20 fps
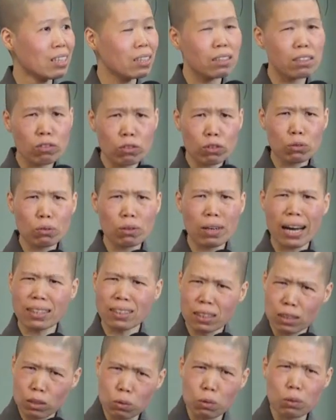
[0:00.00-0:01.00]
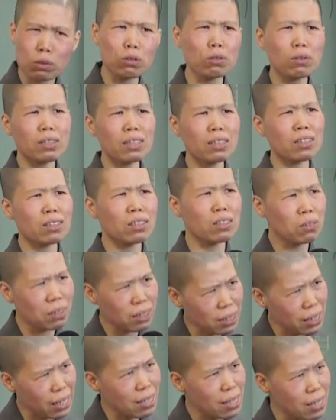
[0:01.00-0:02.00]
师傅说：“啊，你做错了，就
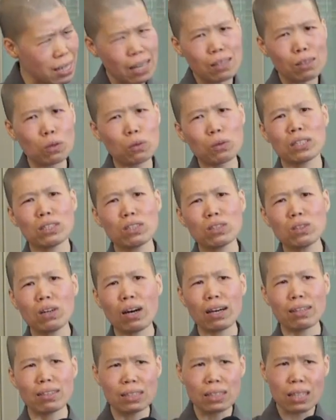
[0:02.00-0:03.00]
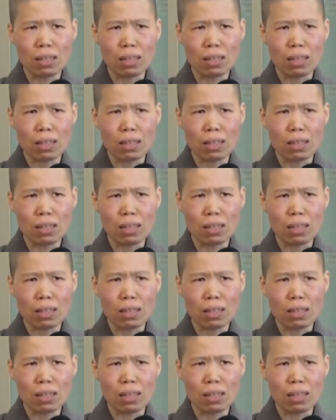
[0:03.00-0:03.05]
是在忏悔就好了，